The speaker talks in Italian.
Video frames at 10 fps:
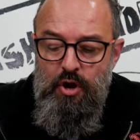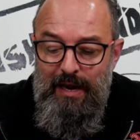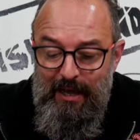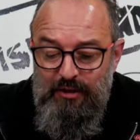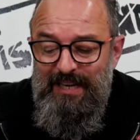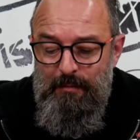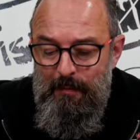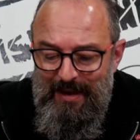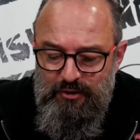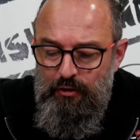Le cose che mi
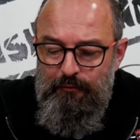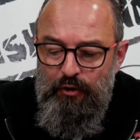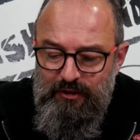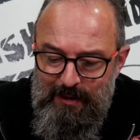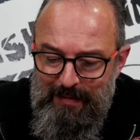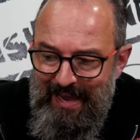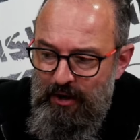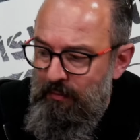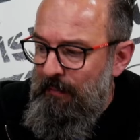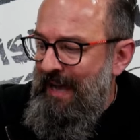piacciono forse
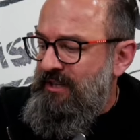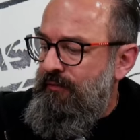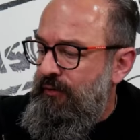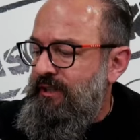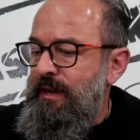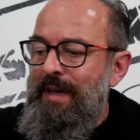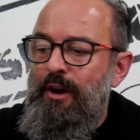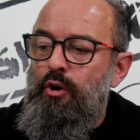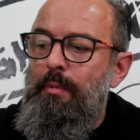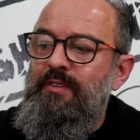meno, mi piace forse
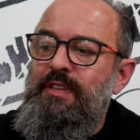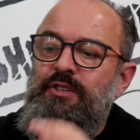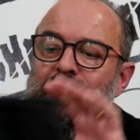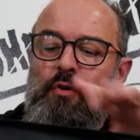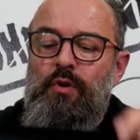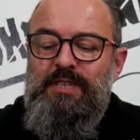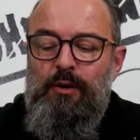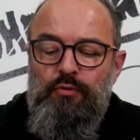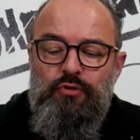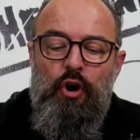meno, come vi dicevo, questa
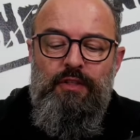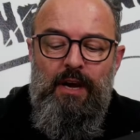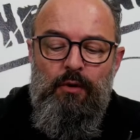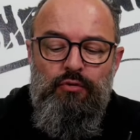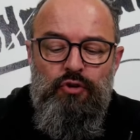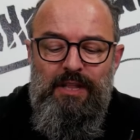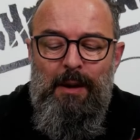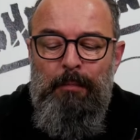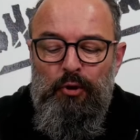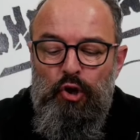custodia, una custodia
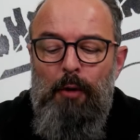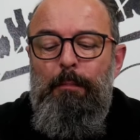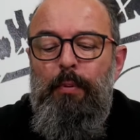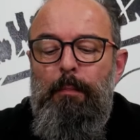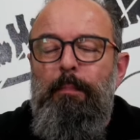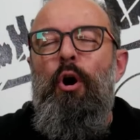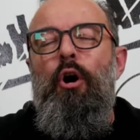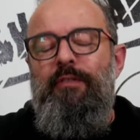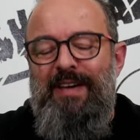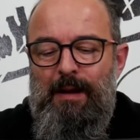un po' troppo
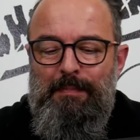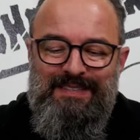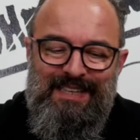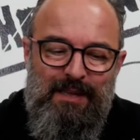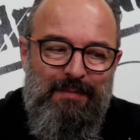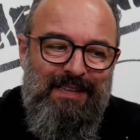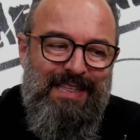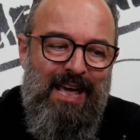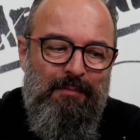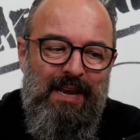povera, passatemi il
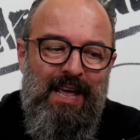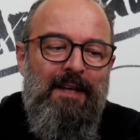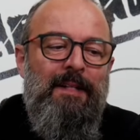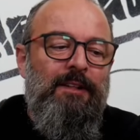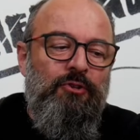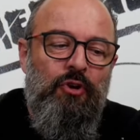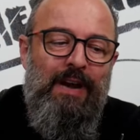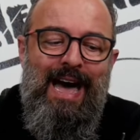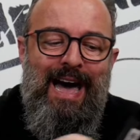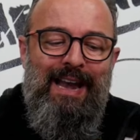termine, non
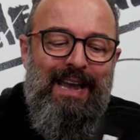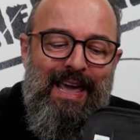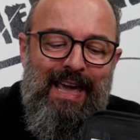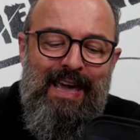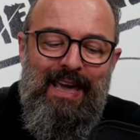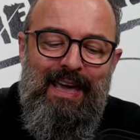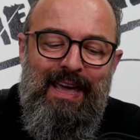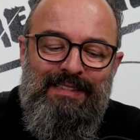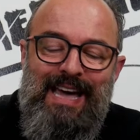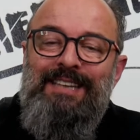ha le
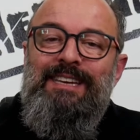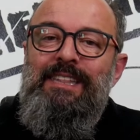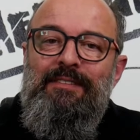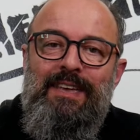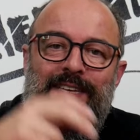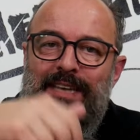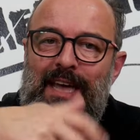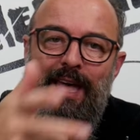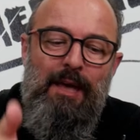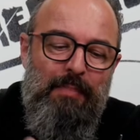eh, tasche
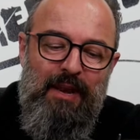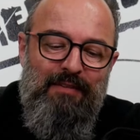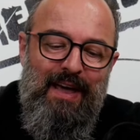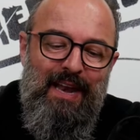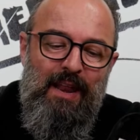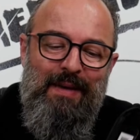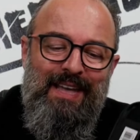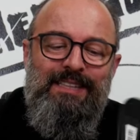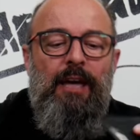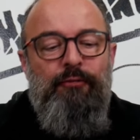divise per i vari
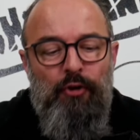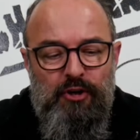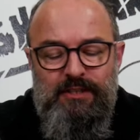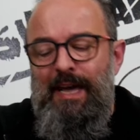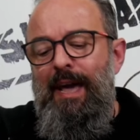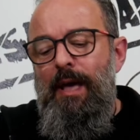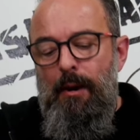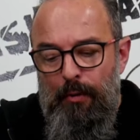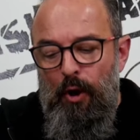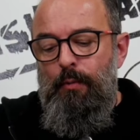elementi e forse
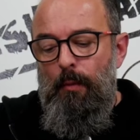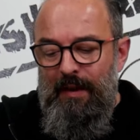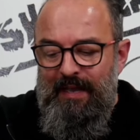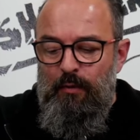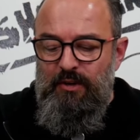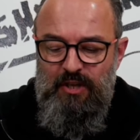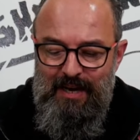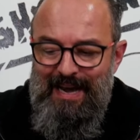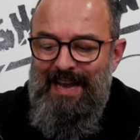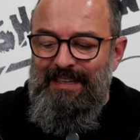proprio perché questa è
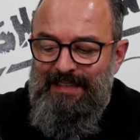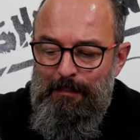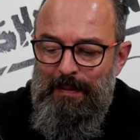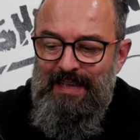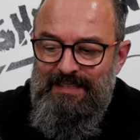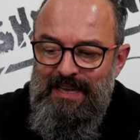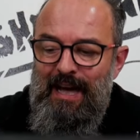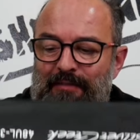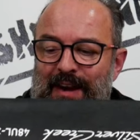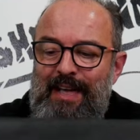una canna in tre pezzi
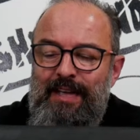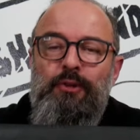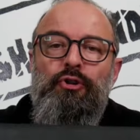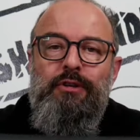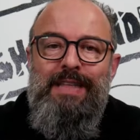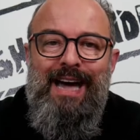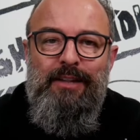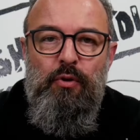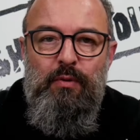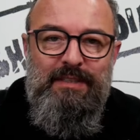avrei
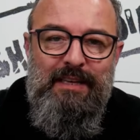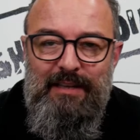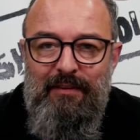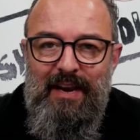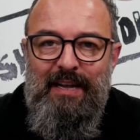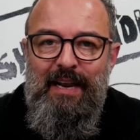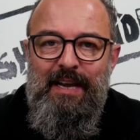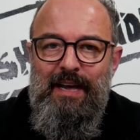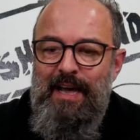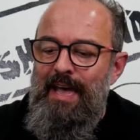dotato questa Silver
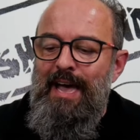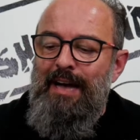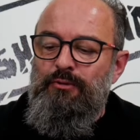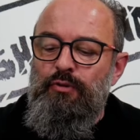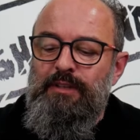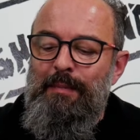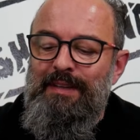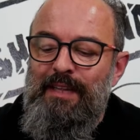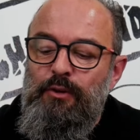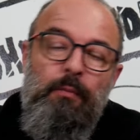Creek
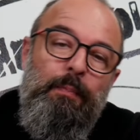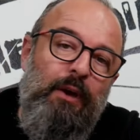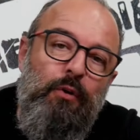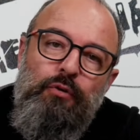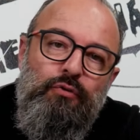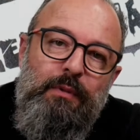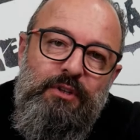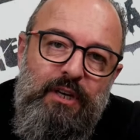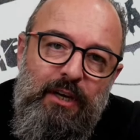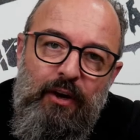assolutamente di un piccolo
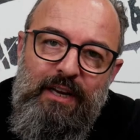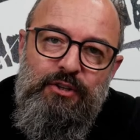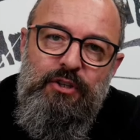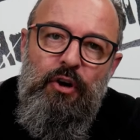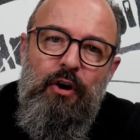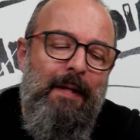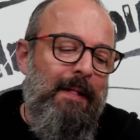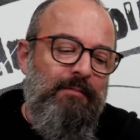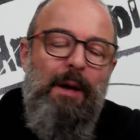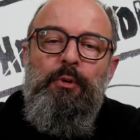tubicino rigido
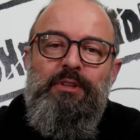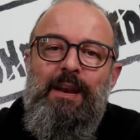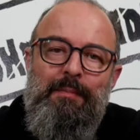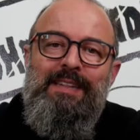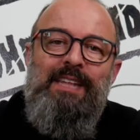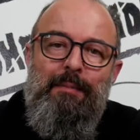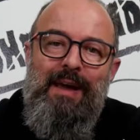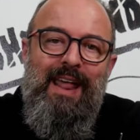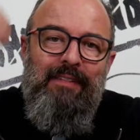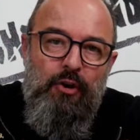da poter mettere
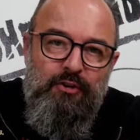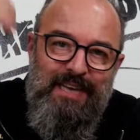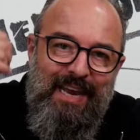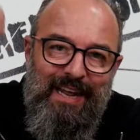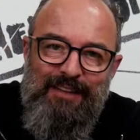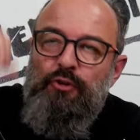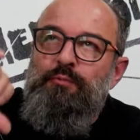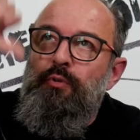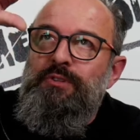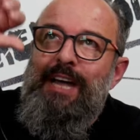magari nello zainetto
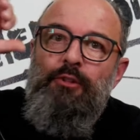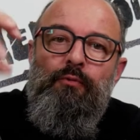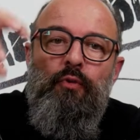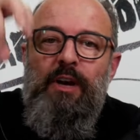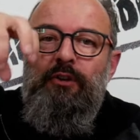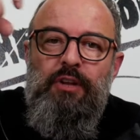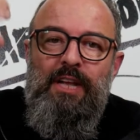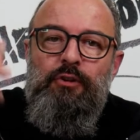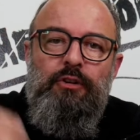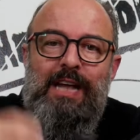spuntando fuori,
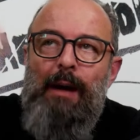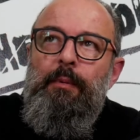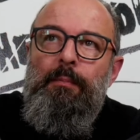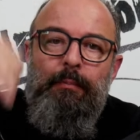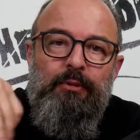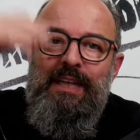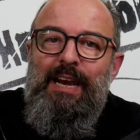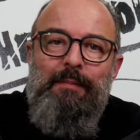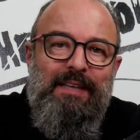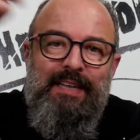togliendo il tappo per
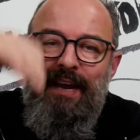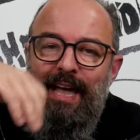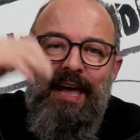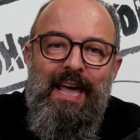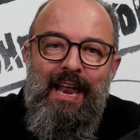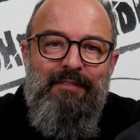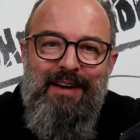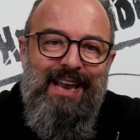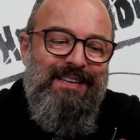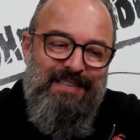poterla mettere e
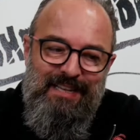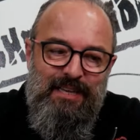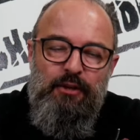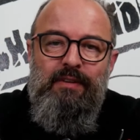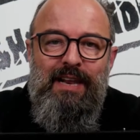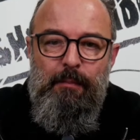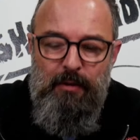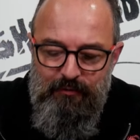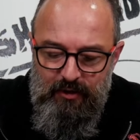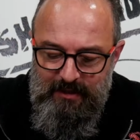levare senza doverla
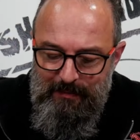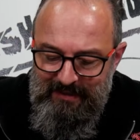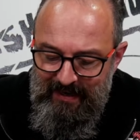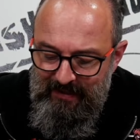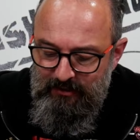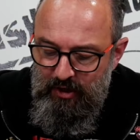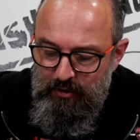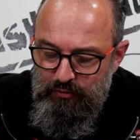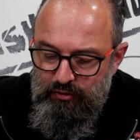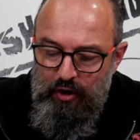per forza mettere dentro la
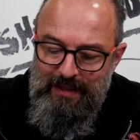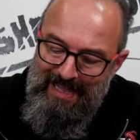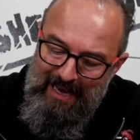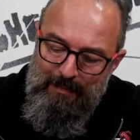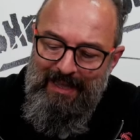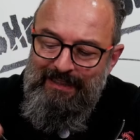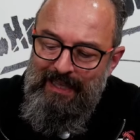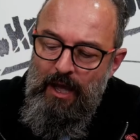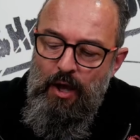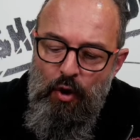custodia. Gli
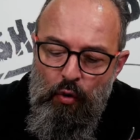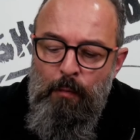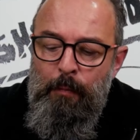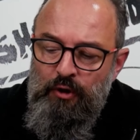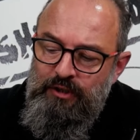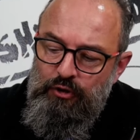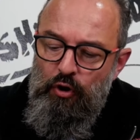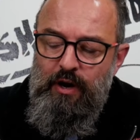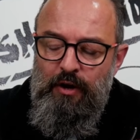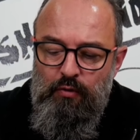elementi un po' si
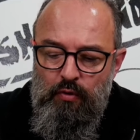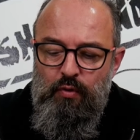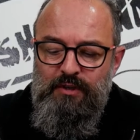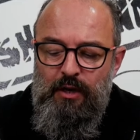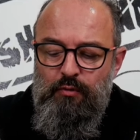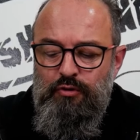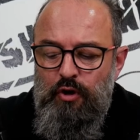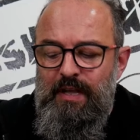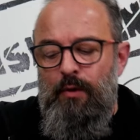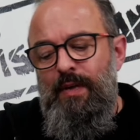toccano con questa
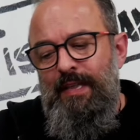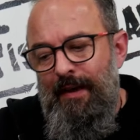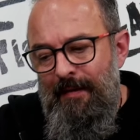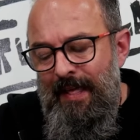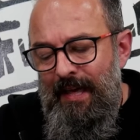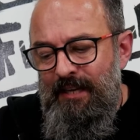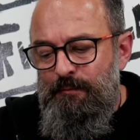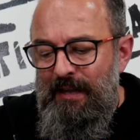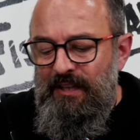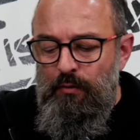custodia, quindi
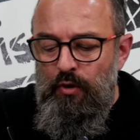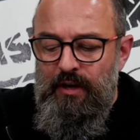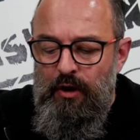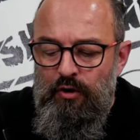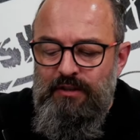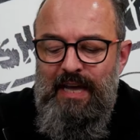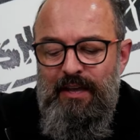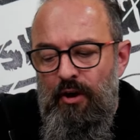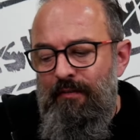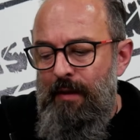rispetto a quello che costa,
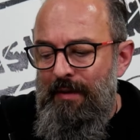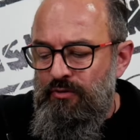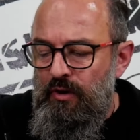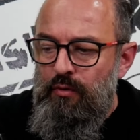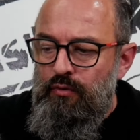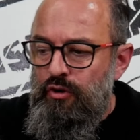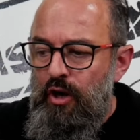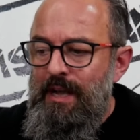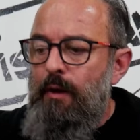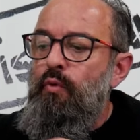io avrei messo una
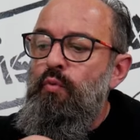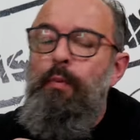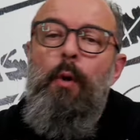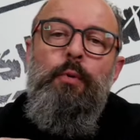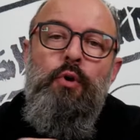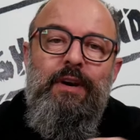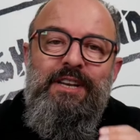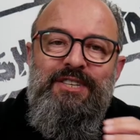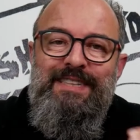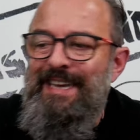custodia un po' più
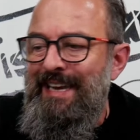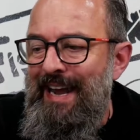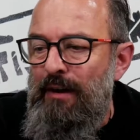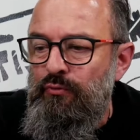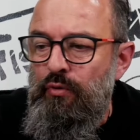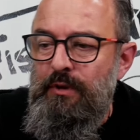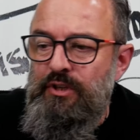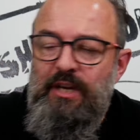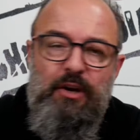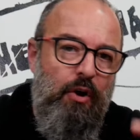rigidina, un
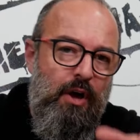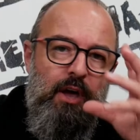tubicino